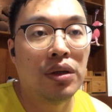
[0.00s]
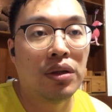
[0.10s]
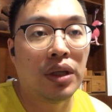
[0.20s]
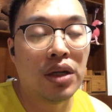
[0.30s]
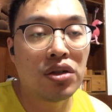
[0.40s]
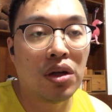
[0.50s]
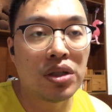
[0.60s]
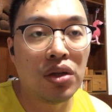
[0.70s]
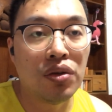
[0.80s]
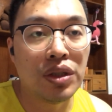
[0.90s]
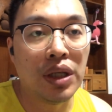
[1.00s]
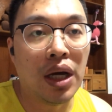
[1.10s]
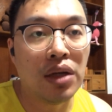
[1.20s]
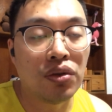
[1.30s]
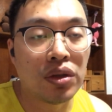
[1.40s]
大家知道战斗机
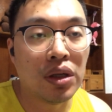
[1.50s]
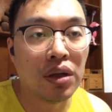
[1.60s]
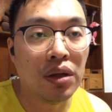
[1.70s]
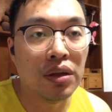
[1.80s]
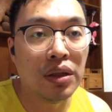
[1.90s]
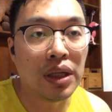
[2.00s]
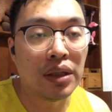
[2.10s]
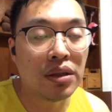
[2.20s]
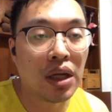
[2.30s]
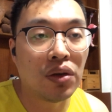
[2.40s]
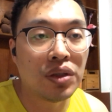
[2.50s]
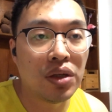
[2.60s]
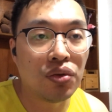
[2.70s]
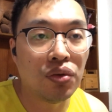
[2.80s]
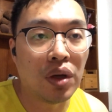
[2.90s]
啊，就是你的战斗机
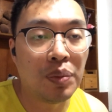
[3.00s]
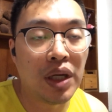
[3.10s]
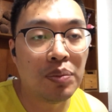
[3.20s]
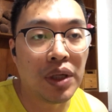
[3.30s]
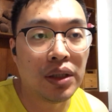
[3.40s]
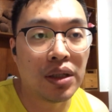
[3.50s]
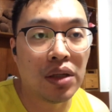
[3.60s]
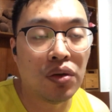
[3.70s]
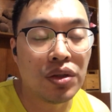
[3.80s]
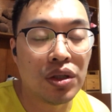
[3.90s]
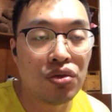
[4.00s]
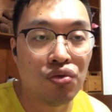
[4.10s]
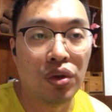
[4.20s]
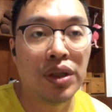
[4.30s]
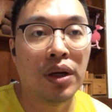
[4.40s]
如果被别的战斗机
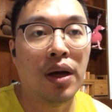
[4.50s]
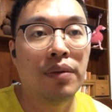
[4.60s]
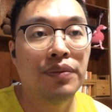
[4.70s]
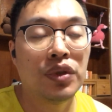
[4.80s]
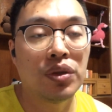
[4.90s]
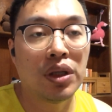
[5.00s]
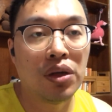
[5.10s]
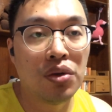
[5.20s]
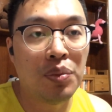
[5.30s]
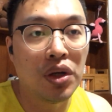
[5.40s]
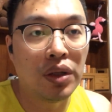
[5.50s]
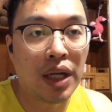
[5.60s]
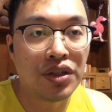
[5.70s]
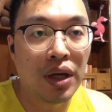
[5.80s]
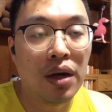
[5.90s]
锁定了，就相当于别人拿
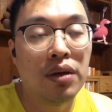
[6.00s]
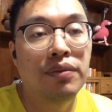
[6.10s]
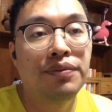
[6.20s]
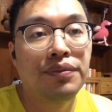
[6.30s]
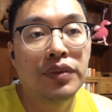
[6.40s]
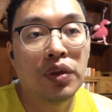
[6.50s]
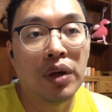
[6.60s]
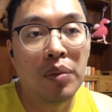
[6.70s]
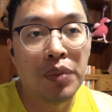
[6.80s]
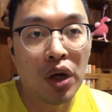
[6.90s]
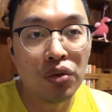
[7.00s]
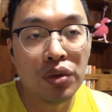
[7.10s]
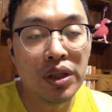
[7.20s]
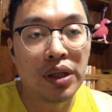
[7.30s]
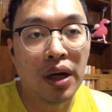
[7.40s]
枪，对吧？瞄
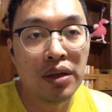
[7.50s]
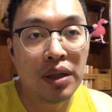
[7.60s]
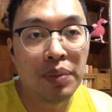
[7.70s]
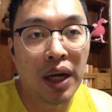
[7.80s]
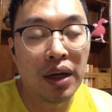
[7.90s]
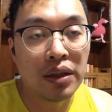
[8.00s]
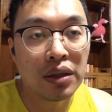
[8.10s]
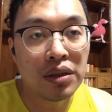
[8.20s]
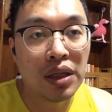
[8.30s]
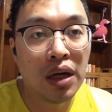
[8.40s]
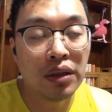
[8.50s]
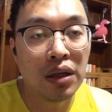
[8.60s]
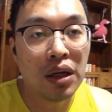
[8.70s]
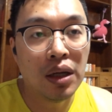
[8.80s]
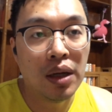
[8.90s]
准你，而且把这个枪
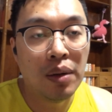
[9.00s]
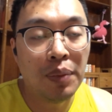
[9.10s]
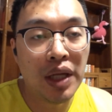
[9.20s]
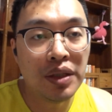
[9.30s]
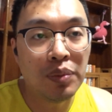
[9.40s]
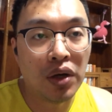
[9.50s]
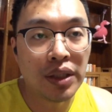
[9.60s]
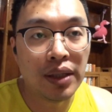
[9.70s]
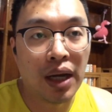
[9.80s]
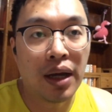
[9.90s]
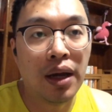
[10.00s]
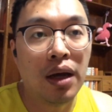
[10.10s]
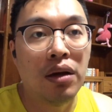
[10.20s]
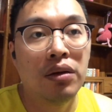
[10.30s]
的扳机保险打开了，